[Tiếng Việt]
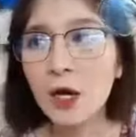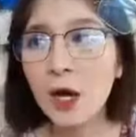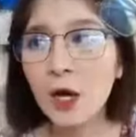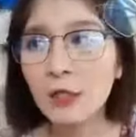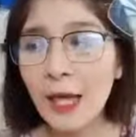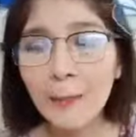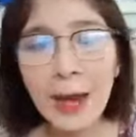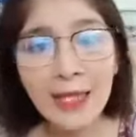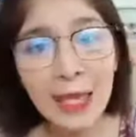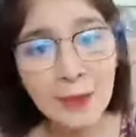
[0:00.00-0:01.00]
ờ, tầm
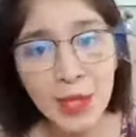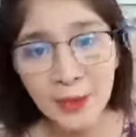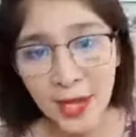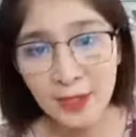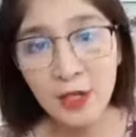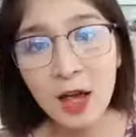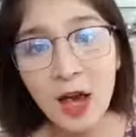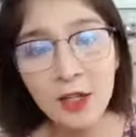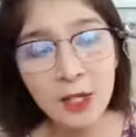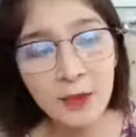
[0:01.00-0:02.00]
7 800 ngàn trở
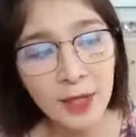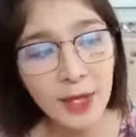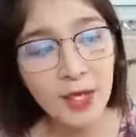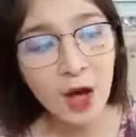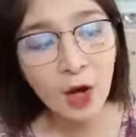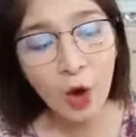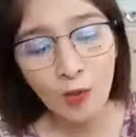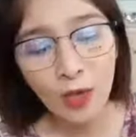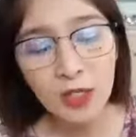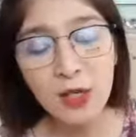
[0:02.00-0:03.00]
lên trong khi bây giờ
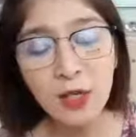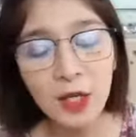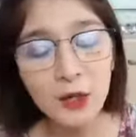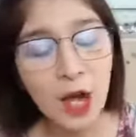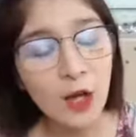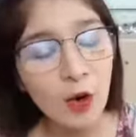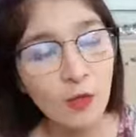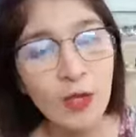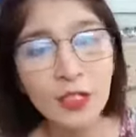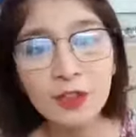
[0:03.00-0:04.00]
cũng là cái chất liệu đó
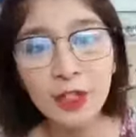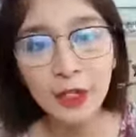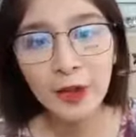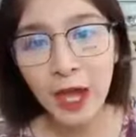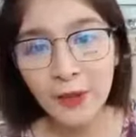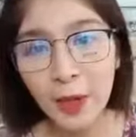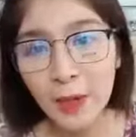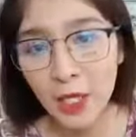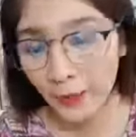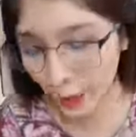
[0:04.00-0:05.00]
cũng là thương hiệu đấy mà
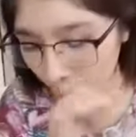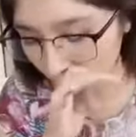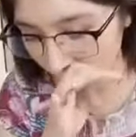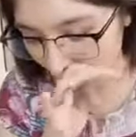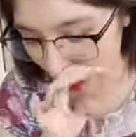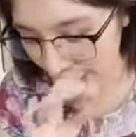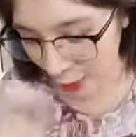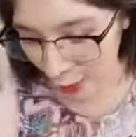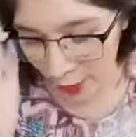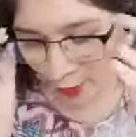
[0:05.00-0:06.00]
bây giờ mình đang mua với giá
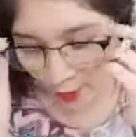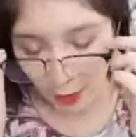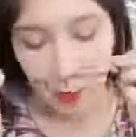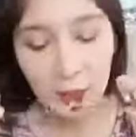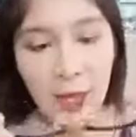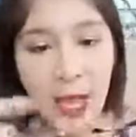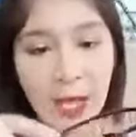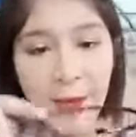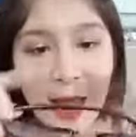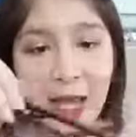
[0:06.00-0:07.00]
sale
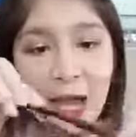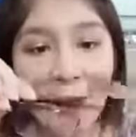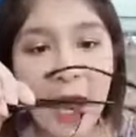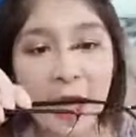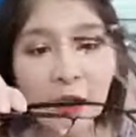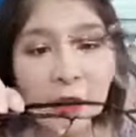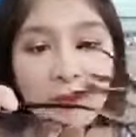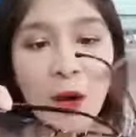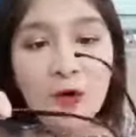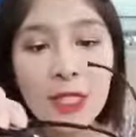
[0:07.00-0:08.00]
2723
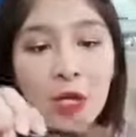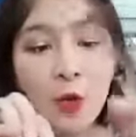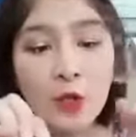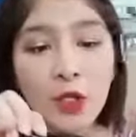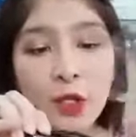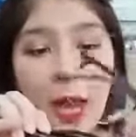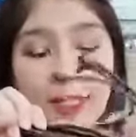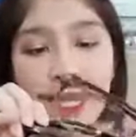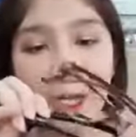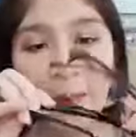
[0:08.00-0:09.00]
màu sắc cùng số điện
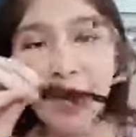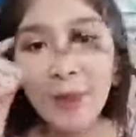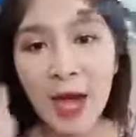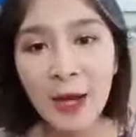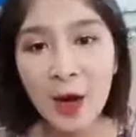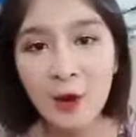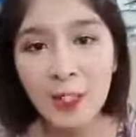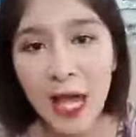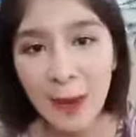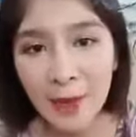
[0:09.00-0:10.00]
thoại cho em ha hai màu
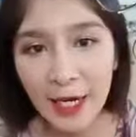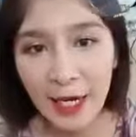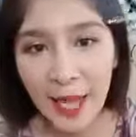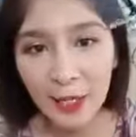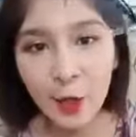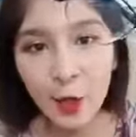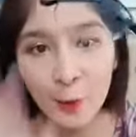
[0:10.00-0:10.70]
xám với lại đen thôi